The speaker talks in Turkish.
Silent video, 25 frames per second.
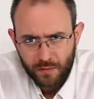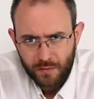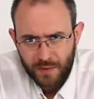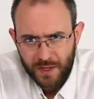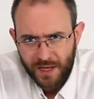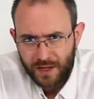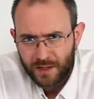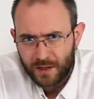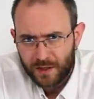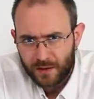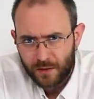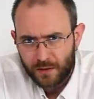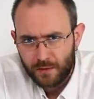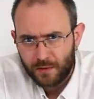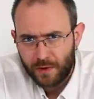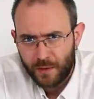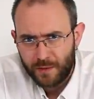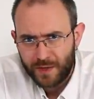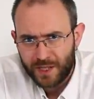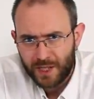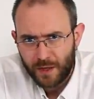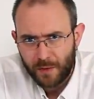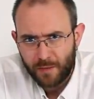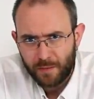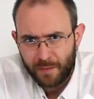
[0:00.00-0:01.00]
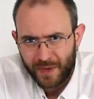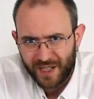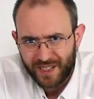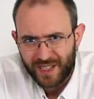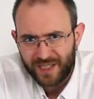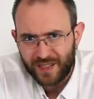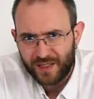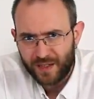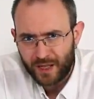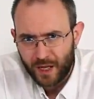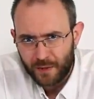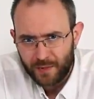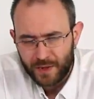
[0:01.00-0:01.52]
ses temizleme,
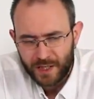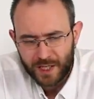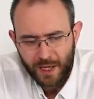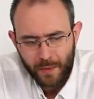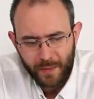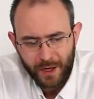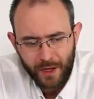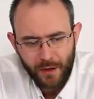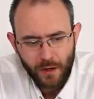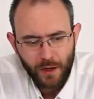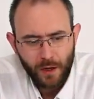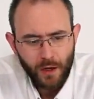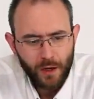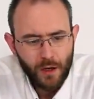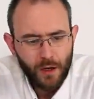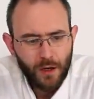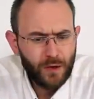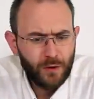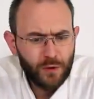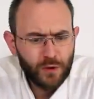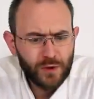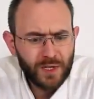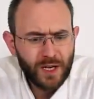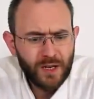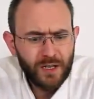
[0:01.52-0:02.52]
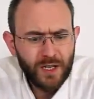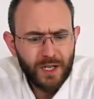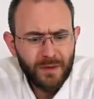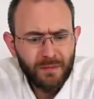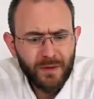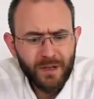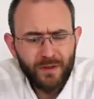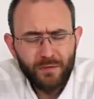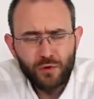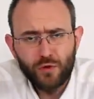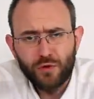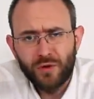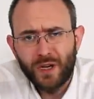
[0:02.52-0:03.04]
parazit temizleme özelliği
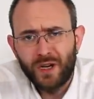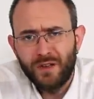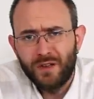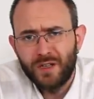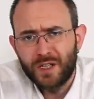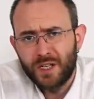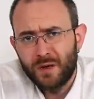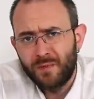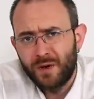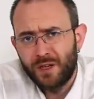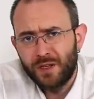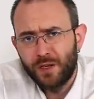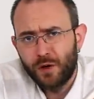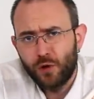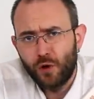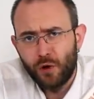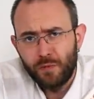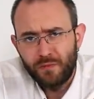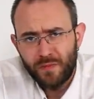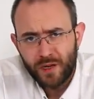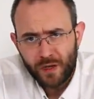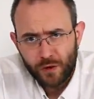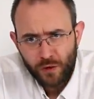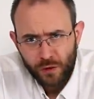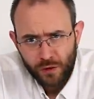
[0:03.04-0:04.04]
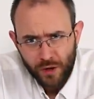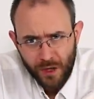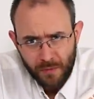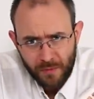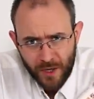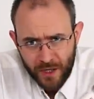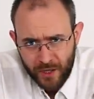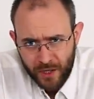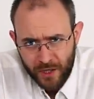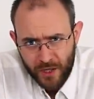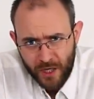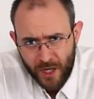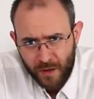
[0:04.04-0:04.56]
mevcut. Aynı zamanda
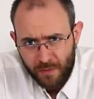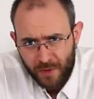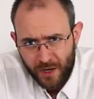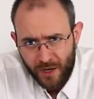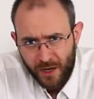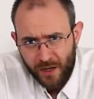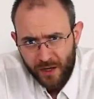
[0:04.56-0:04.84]
11.5 gram